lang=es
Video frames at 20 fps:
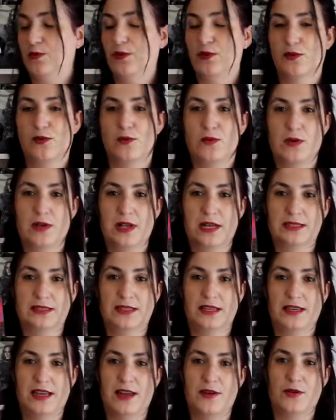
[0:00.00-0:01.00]
Bueno, luego en
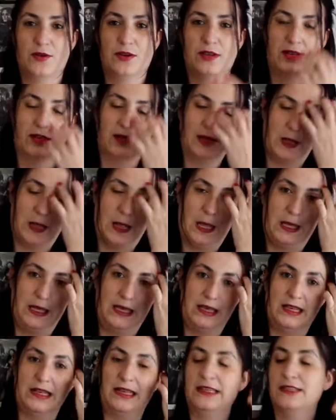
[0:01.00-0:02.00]
castellano, en,
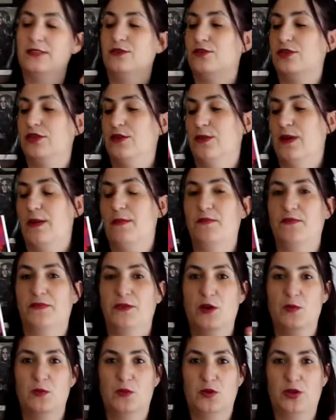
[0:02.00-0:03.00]
inglés nos
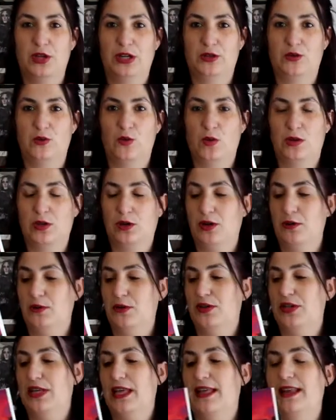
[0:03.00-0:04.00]
llevan como tres o cuatro
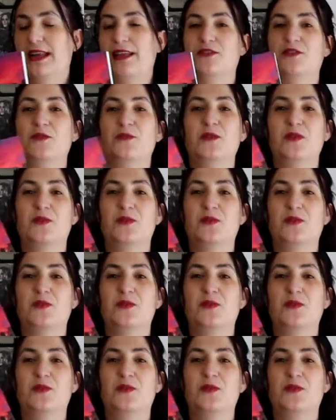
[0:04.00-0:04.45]
libros de adelanto,